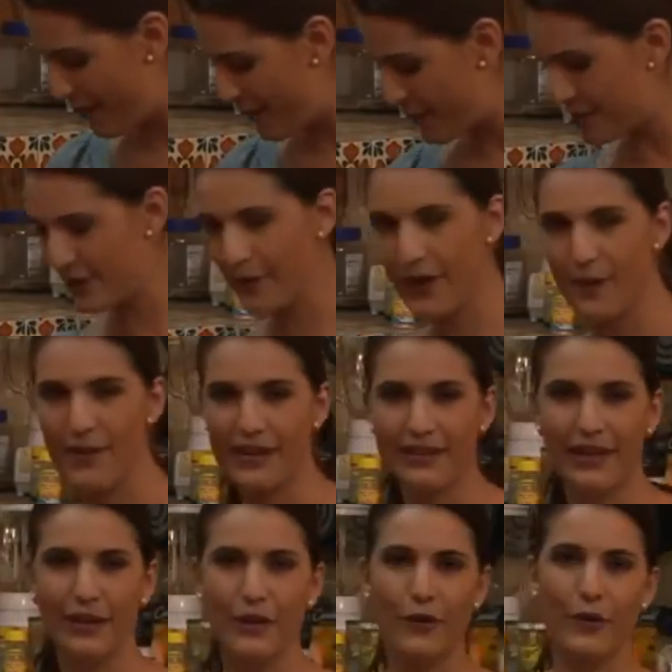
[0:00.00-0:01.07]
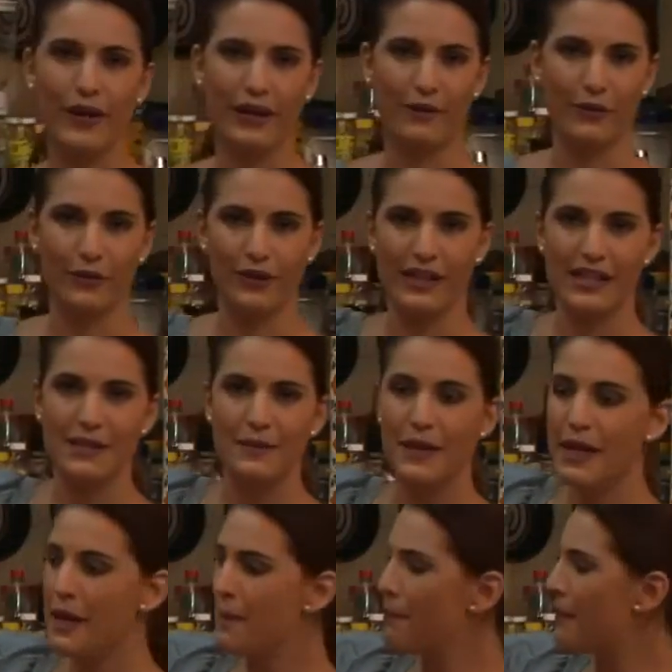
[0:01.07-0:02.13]
Y bueno, seguramente luego que contienes
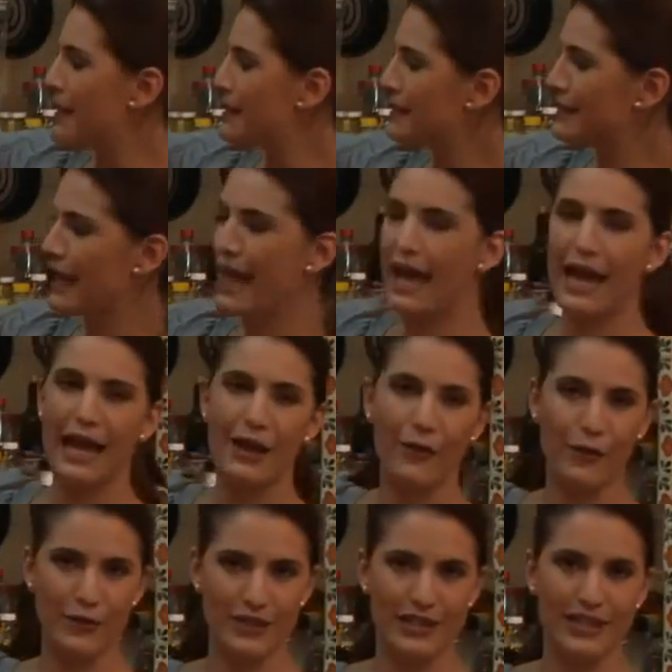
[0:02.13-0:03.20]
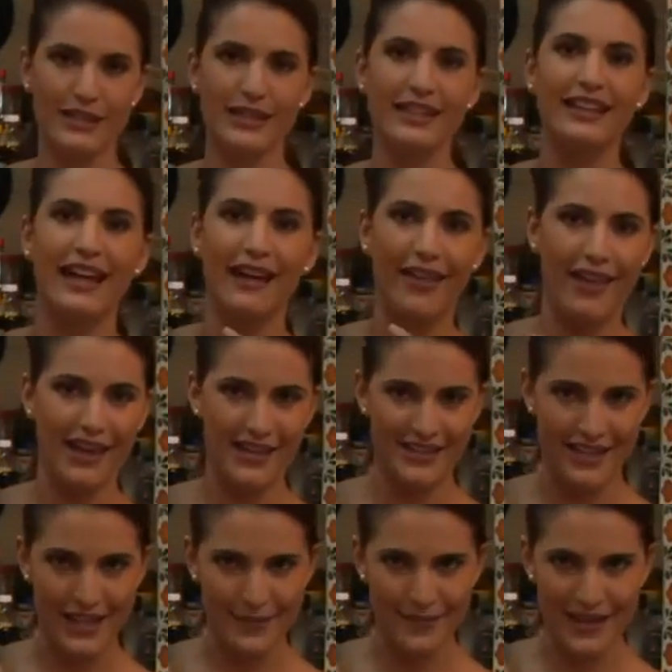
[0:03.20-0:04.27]
pastel o cosas así te quedan
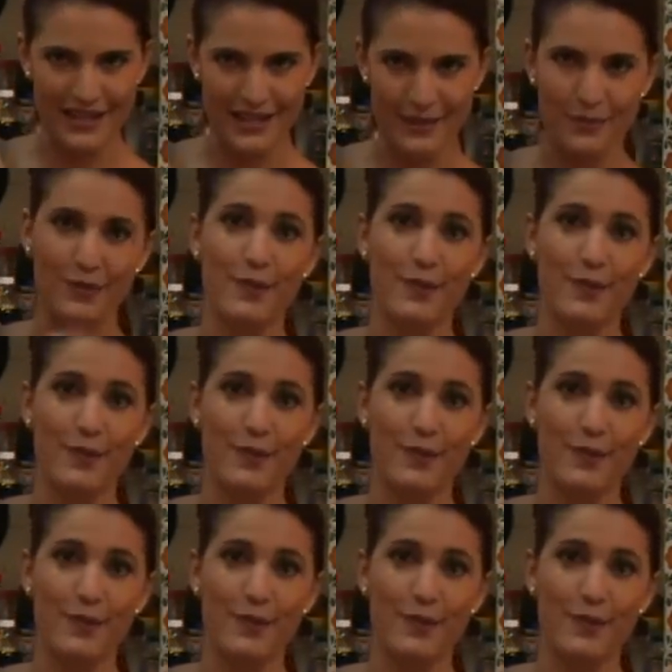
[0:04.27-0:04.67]
estas bases.